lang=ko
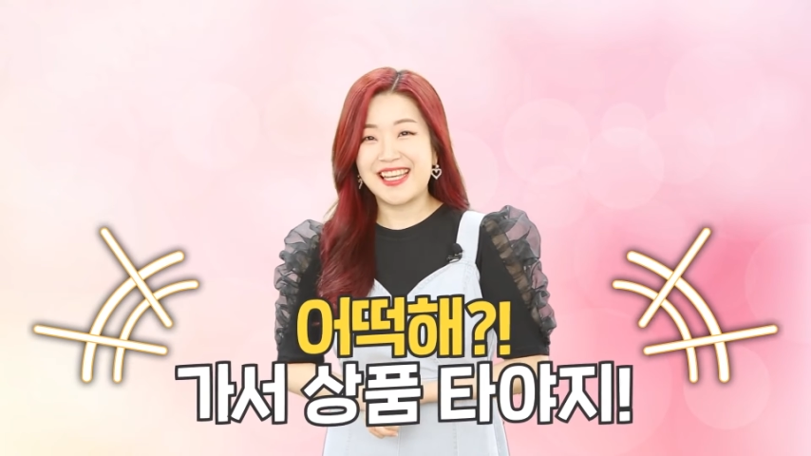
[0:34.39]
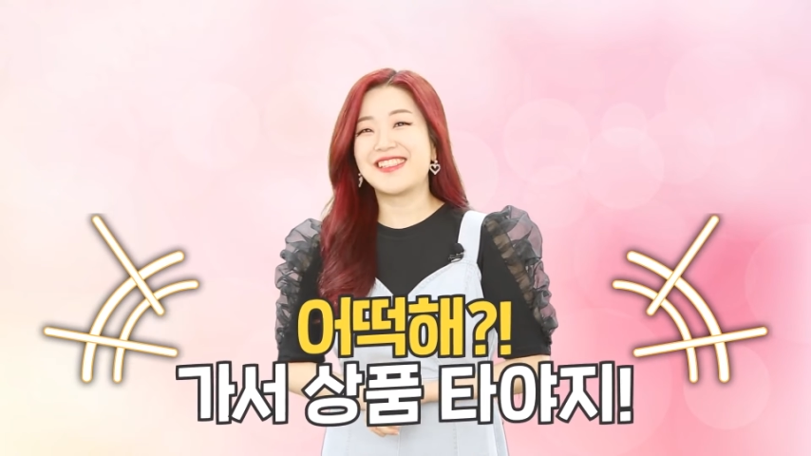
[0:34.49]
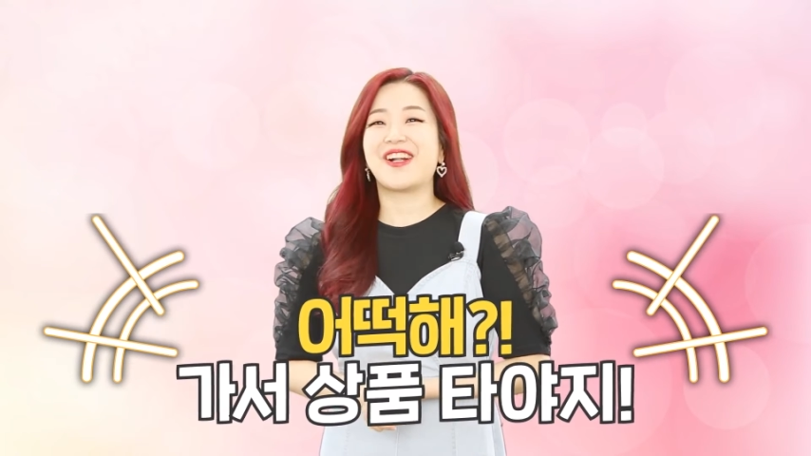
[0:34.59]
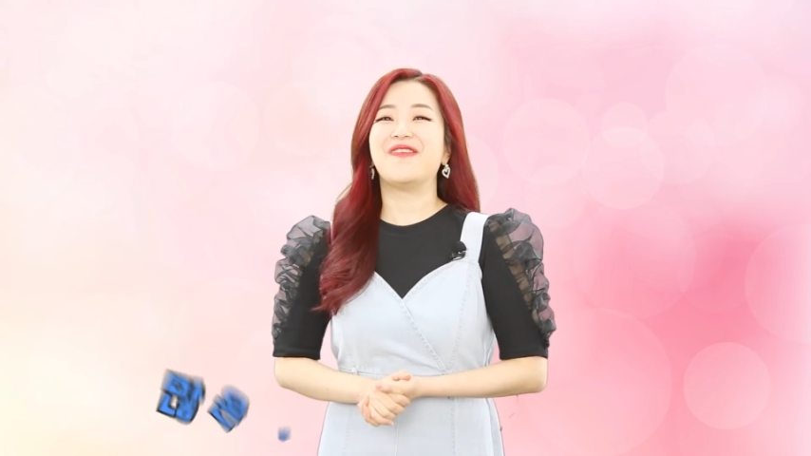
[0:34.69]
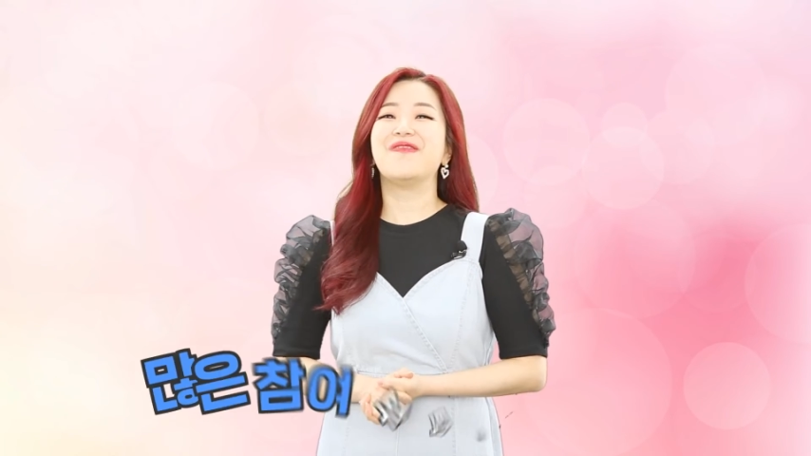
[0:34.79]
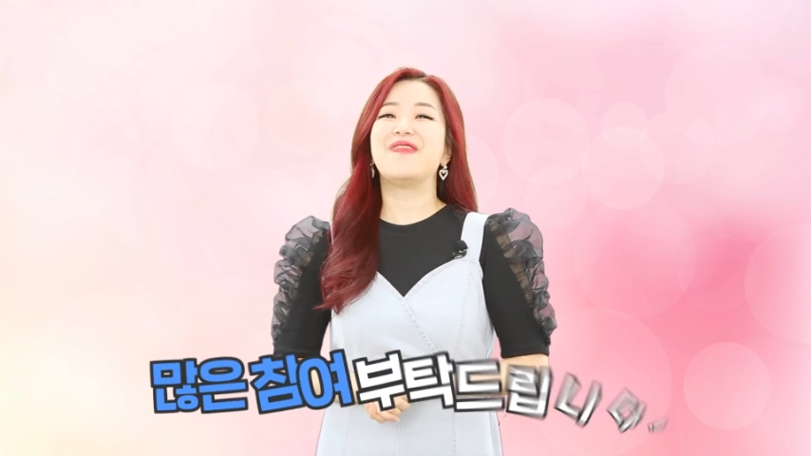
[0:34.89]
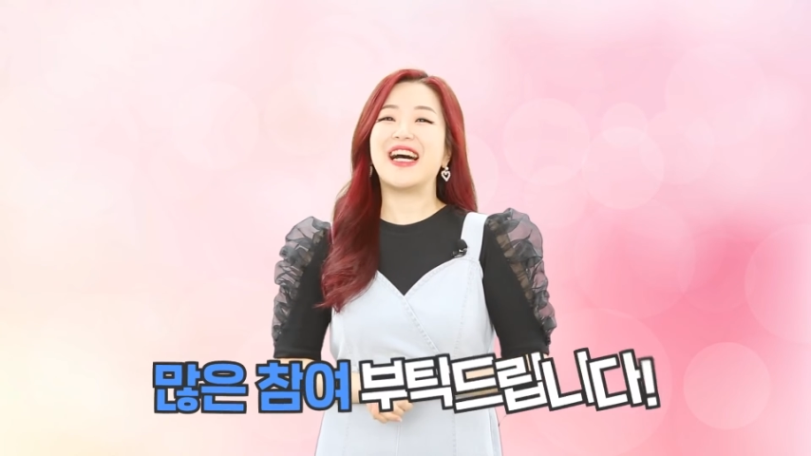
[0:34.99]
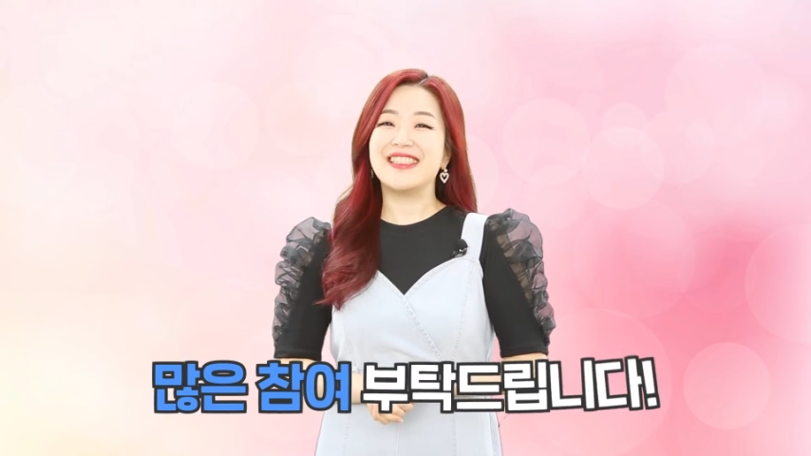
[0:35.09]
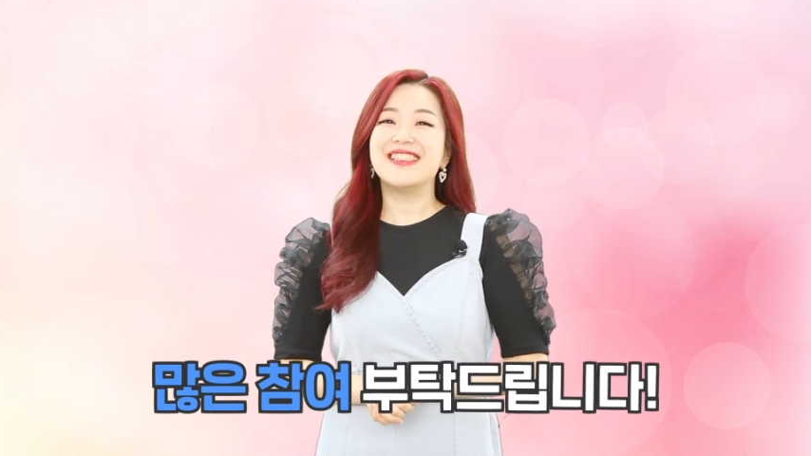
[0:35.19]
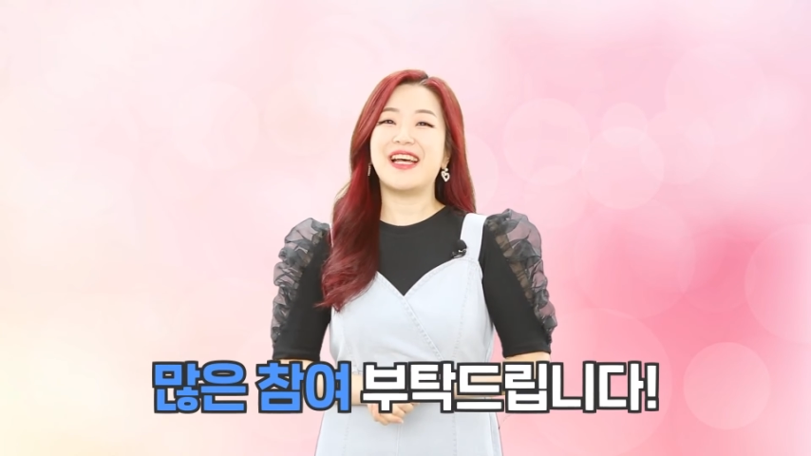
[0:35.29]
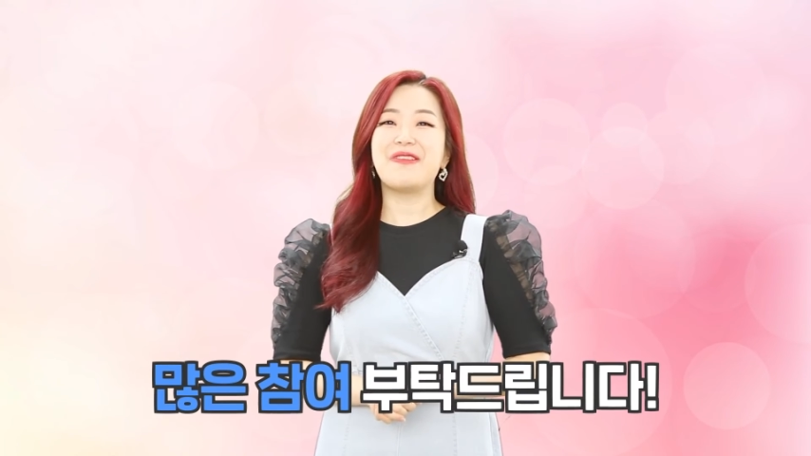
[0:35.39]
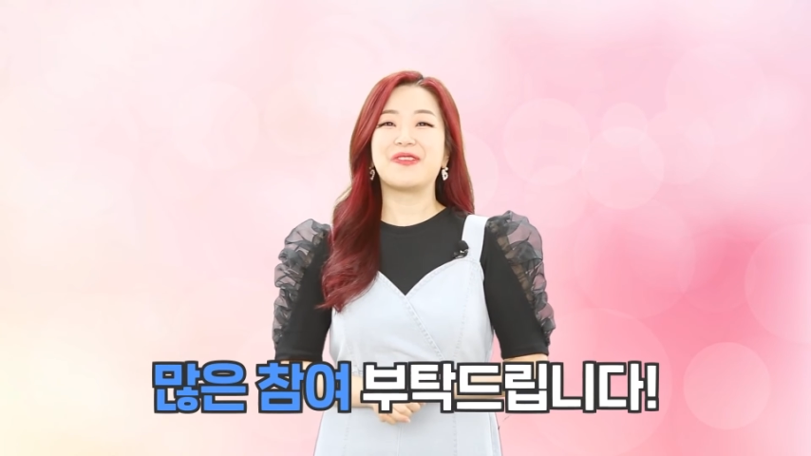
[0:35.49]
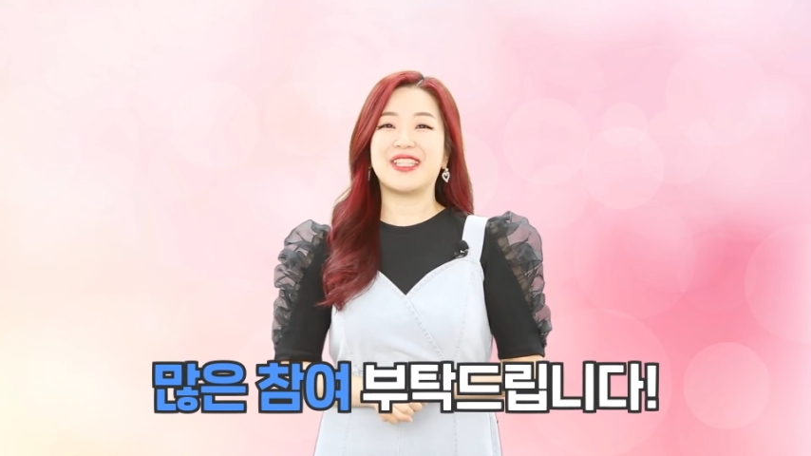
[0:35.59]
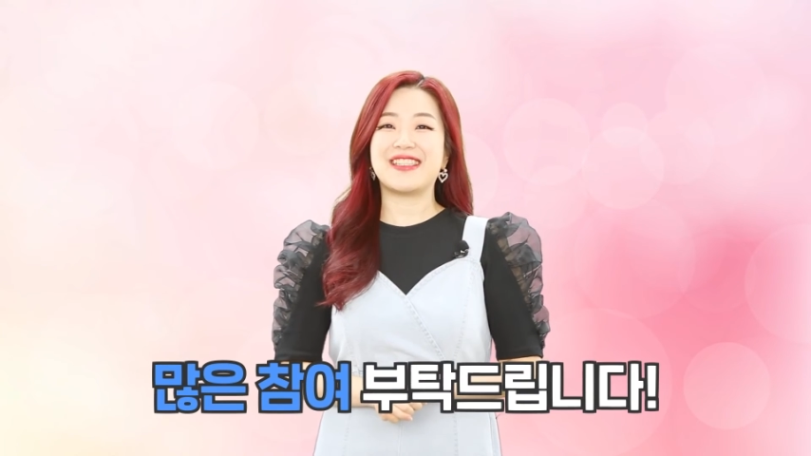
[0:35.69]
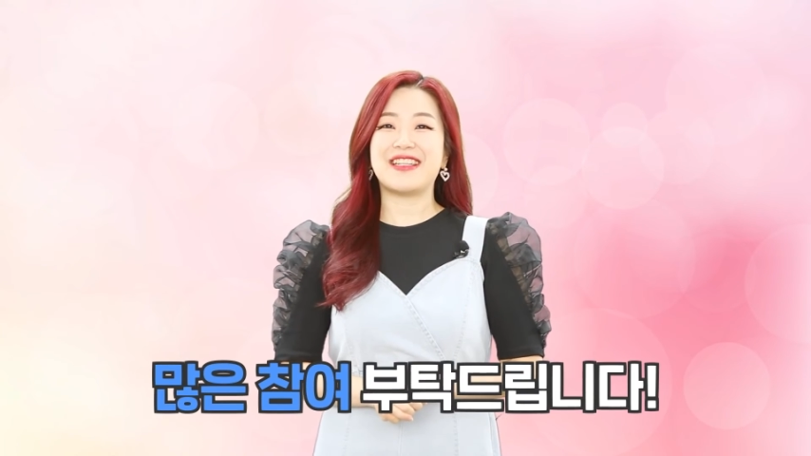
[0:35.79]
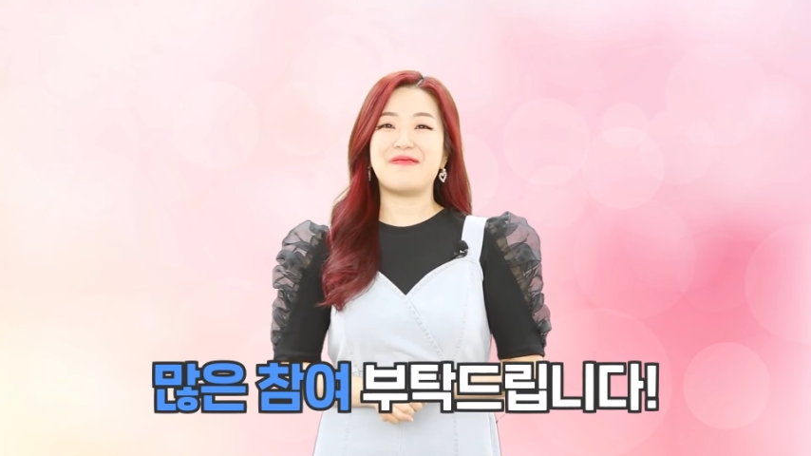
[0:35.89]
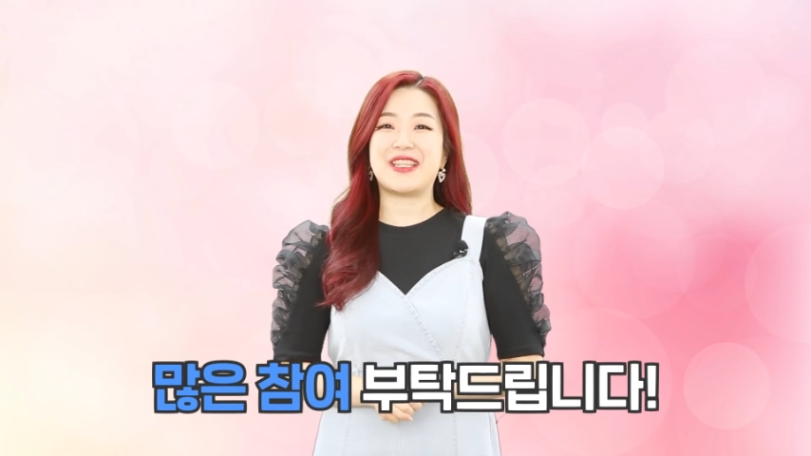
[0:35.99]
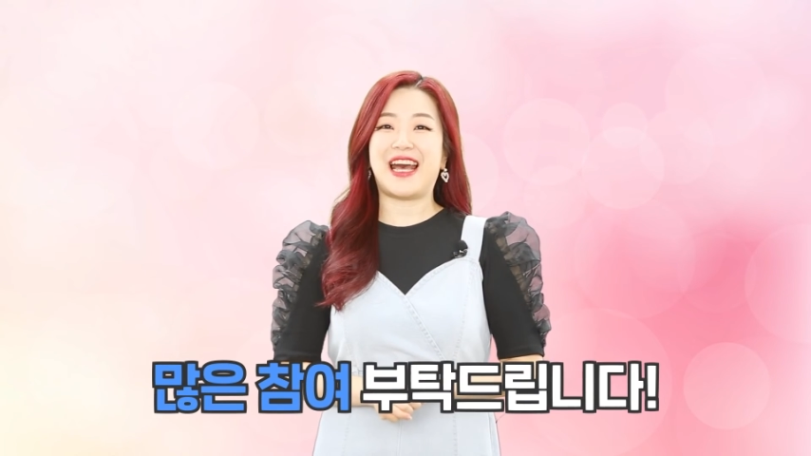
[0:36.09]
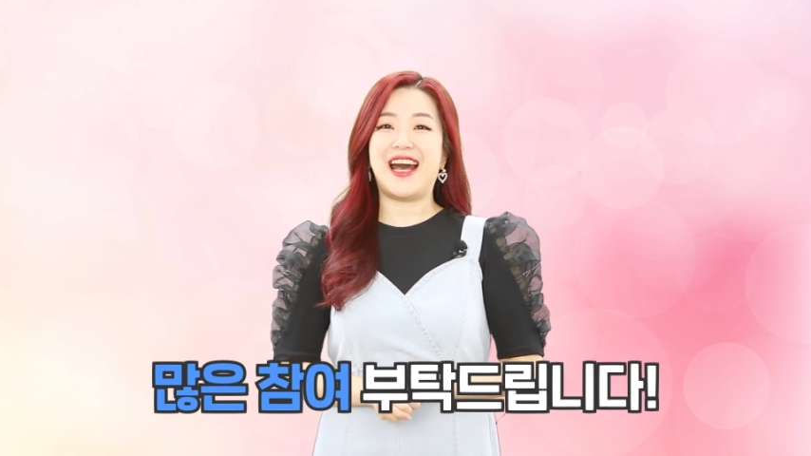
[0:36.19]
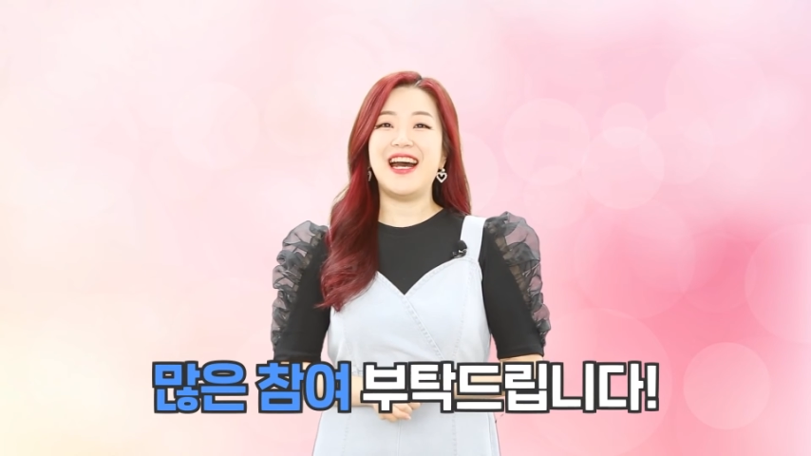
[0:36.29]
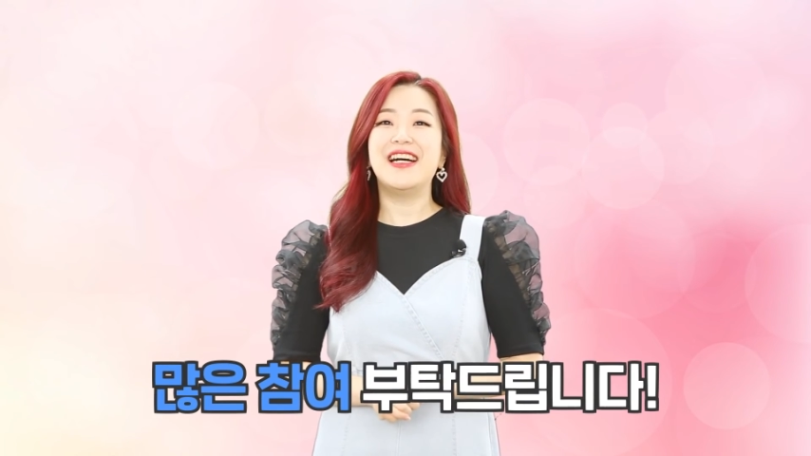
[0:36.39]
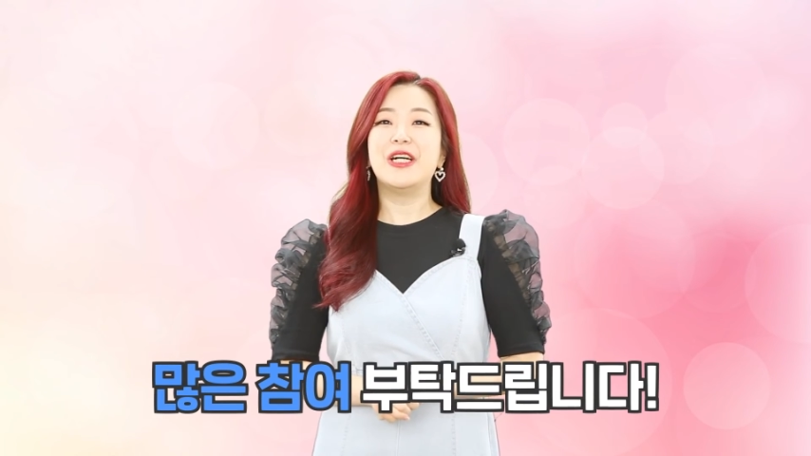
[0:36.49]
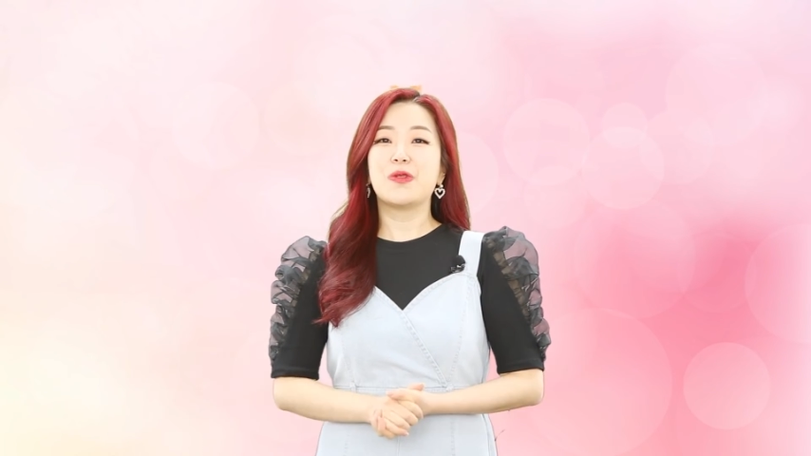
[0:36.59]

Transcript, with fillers: 네 그럼 많은 참여 부탁드립니다.